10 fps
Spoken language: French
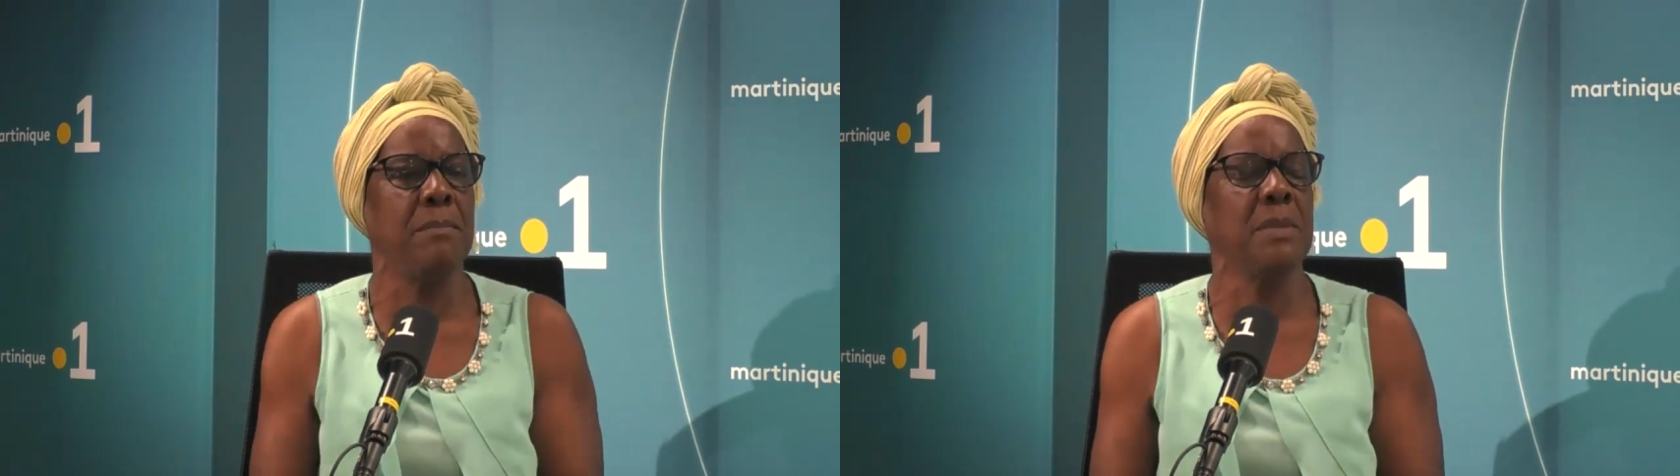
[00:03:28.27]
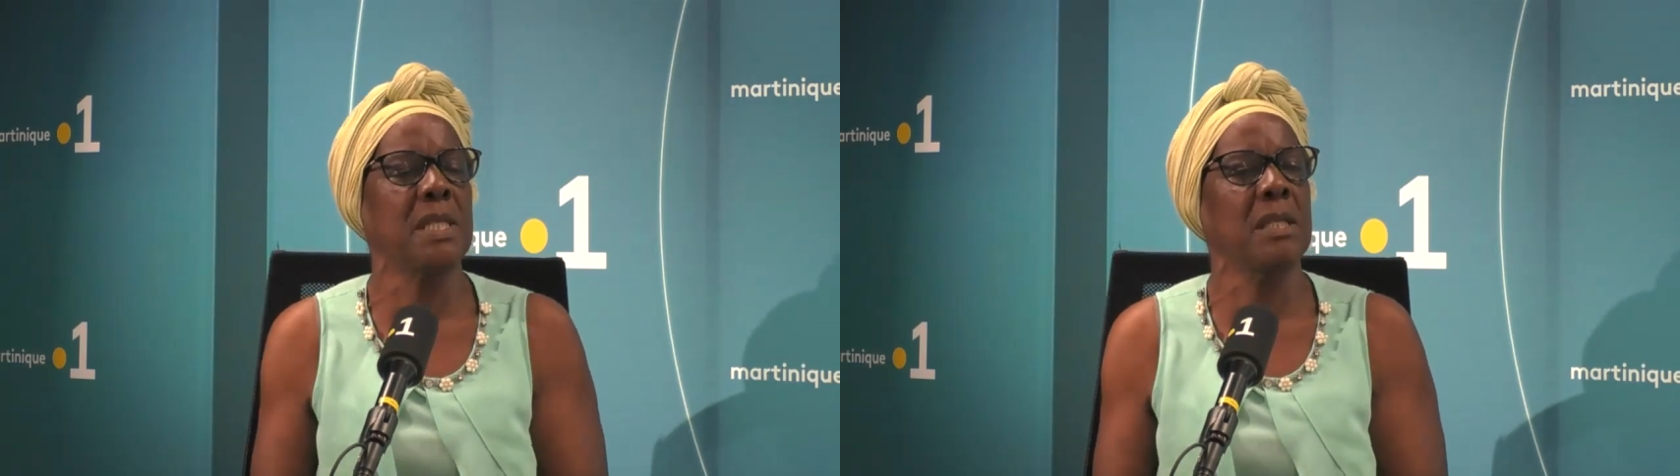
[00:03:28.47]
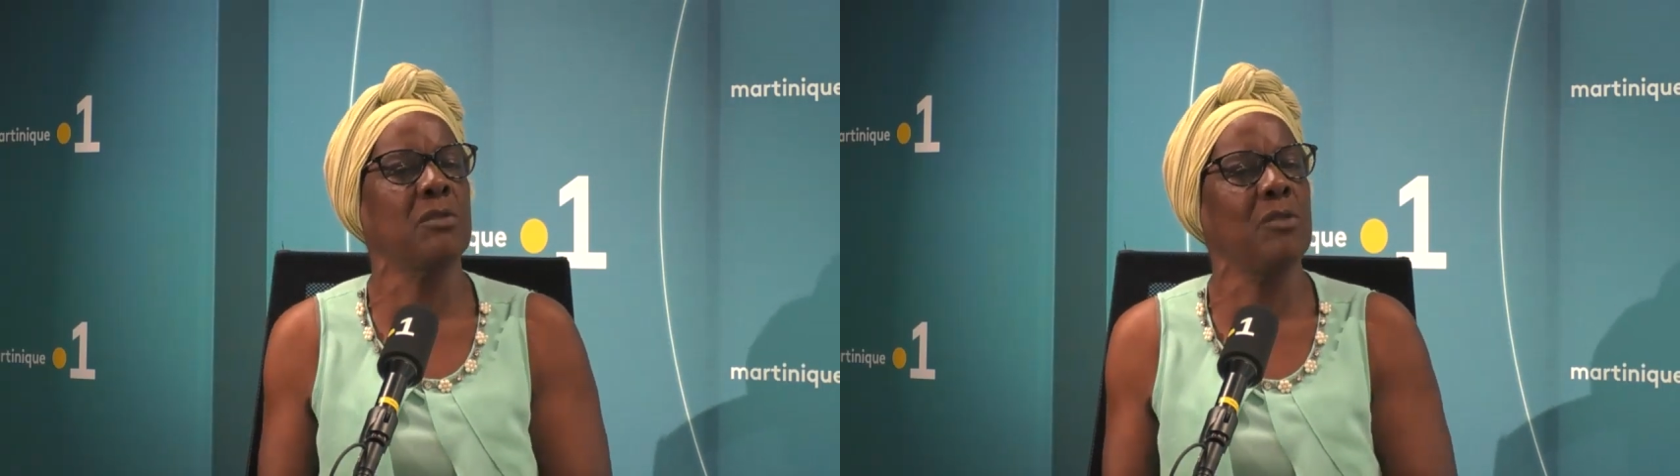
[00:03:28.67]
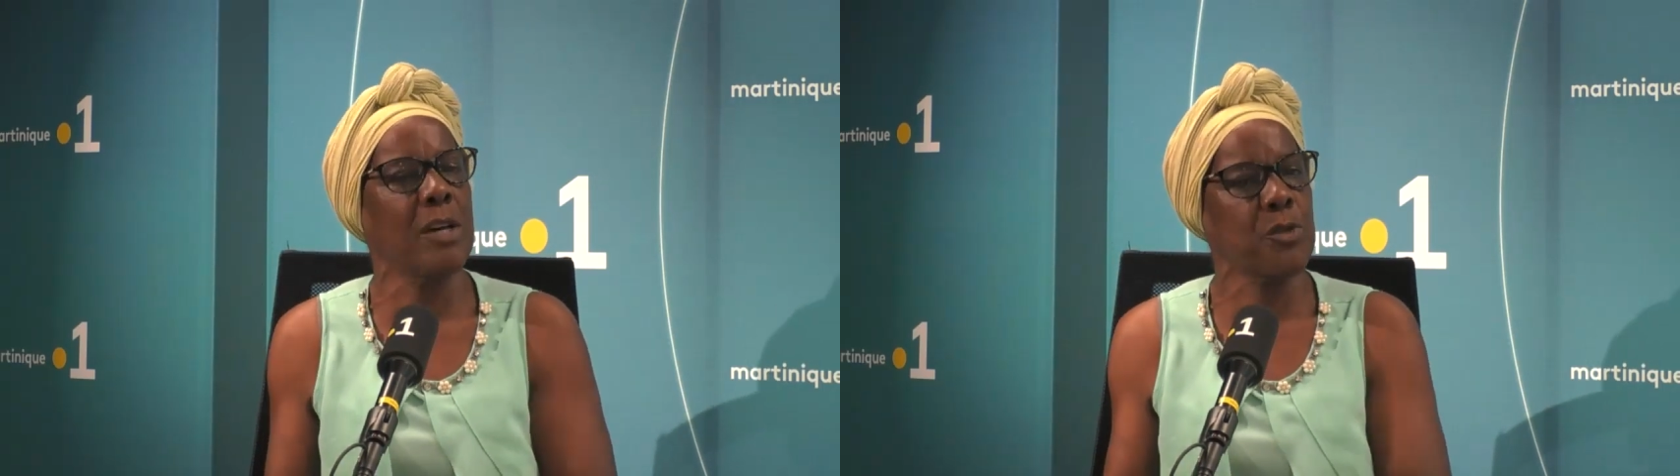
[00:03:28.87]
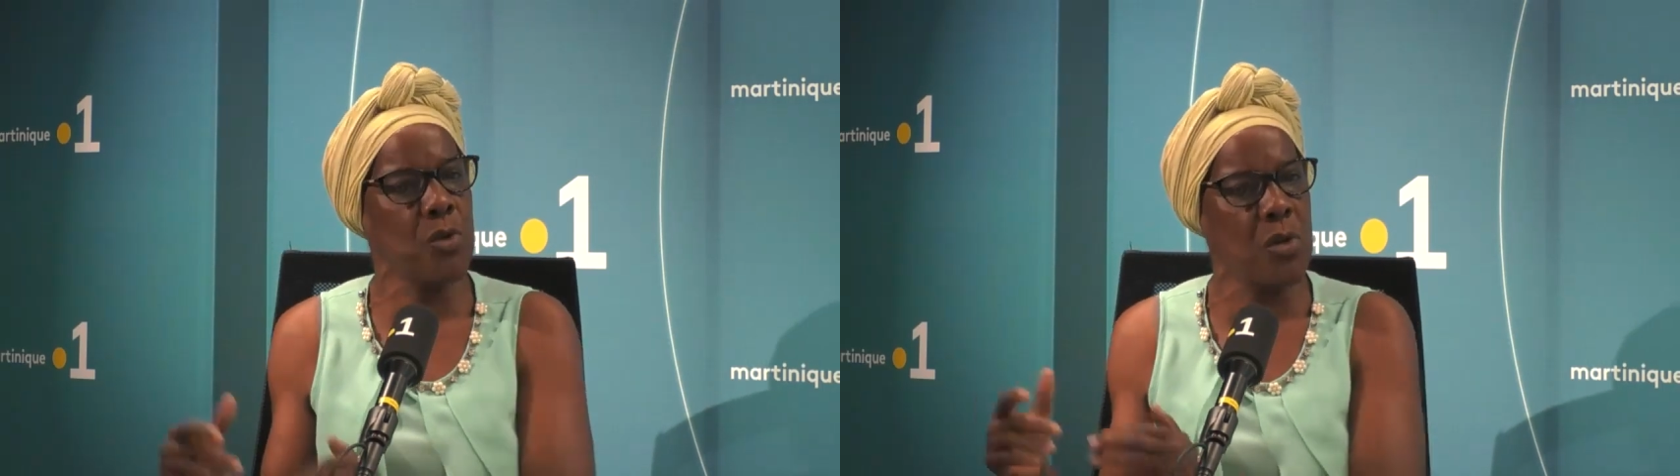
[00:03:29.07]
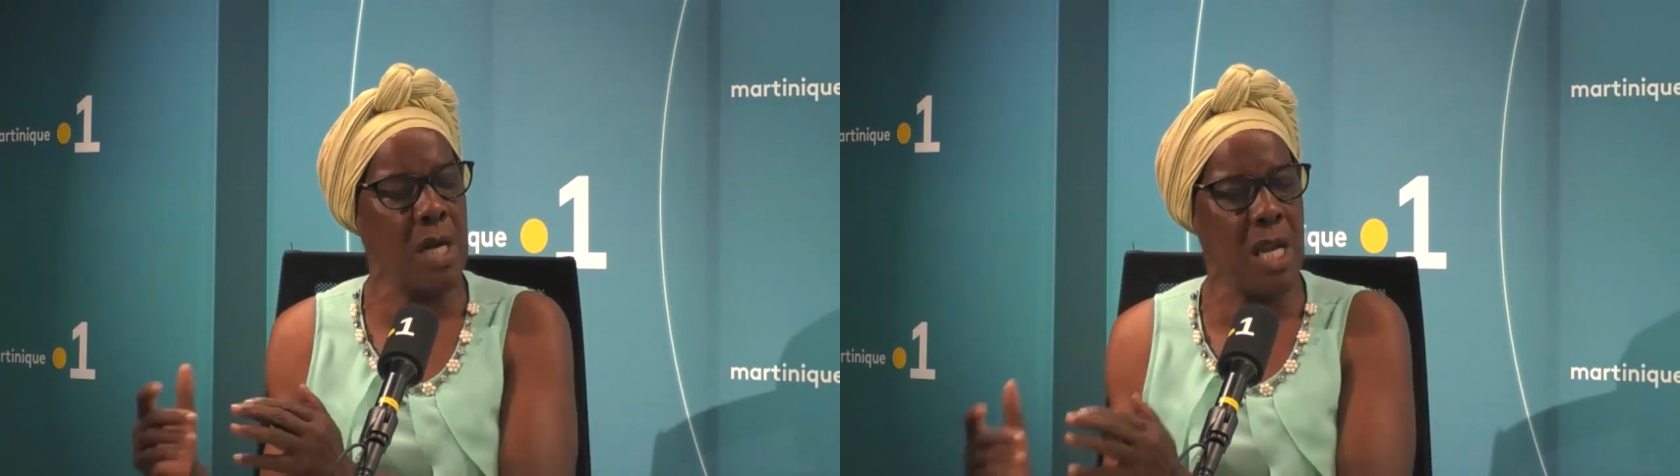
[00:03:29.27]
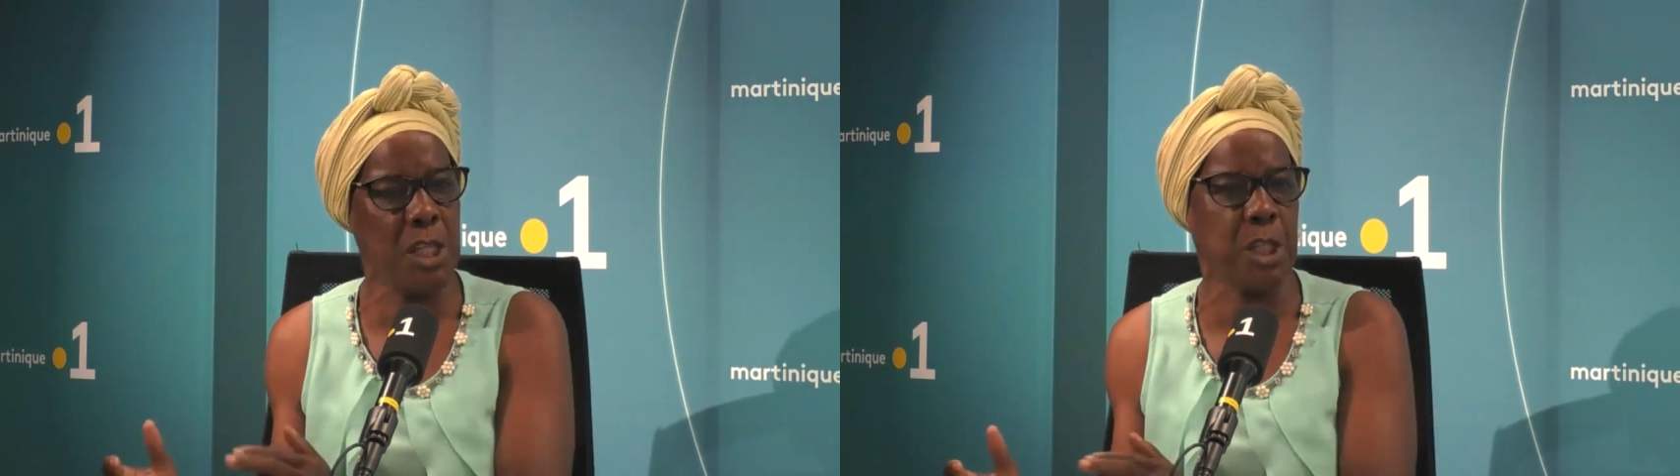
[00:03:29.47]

mes situations, les